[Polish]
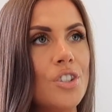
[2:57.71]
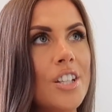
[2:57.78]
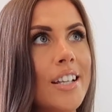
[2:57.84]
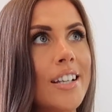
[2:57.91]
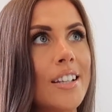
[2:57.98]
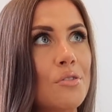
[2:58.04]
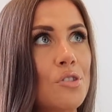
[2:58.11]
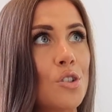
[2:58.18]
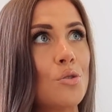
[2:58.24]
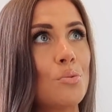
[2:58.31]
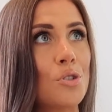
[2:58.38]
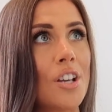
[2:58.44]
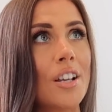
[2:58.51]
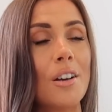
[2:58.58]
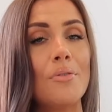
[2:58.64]
nigdy w życiu,
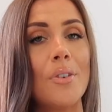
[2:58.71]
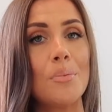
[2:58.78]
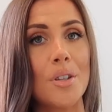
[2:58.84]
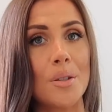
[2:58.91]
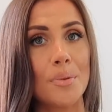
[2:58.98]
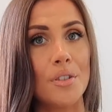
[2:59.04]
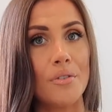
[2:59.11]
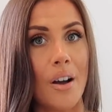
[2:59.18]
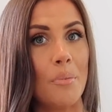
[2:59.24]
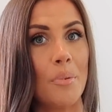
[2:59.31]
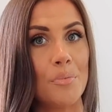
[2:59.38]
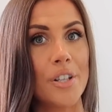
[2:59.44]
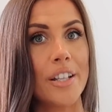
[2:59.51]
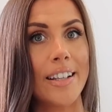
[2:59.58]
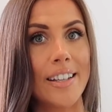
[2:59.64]
przysięgam Wam, nie
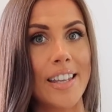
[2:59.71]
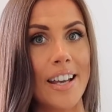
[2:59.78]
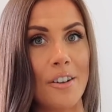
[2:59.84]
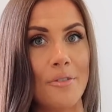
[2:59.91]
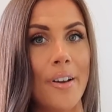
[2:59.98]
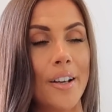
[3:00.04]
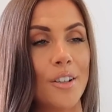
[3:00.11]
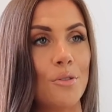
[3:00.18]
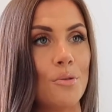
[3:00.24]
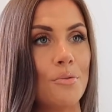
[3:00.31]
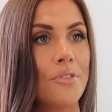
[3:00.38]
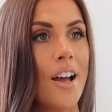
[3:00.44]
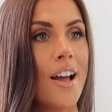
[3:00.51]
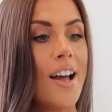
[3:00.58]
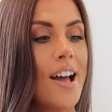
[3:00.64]
spodziewałabym się takich
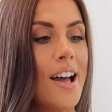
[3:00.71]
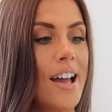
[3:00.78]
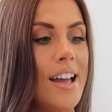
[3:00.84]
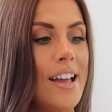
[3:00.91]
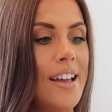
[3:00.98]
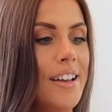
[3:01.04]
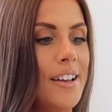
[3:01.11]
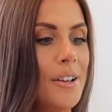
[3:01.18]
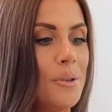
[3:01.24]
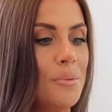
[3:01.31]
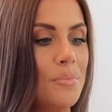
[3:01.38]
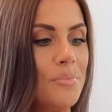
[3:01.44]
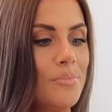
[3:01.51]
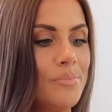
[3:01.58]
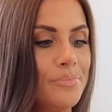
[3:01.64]
efektów.
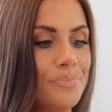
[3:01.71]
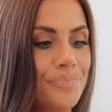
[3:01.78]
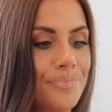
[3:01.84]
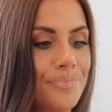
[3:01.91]
Um,